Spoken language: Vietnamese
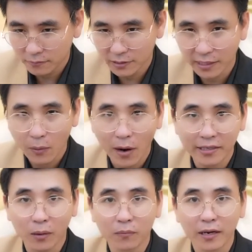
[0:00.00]
nhưng cái
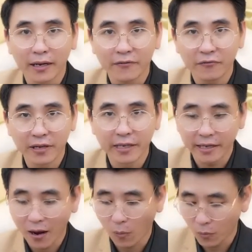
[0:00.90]
quan trọng là cái vị
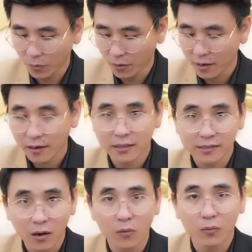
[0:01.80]
hậu của nó rất là
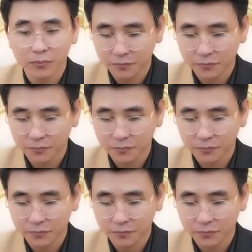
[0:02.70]
sâu.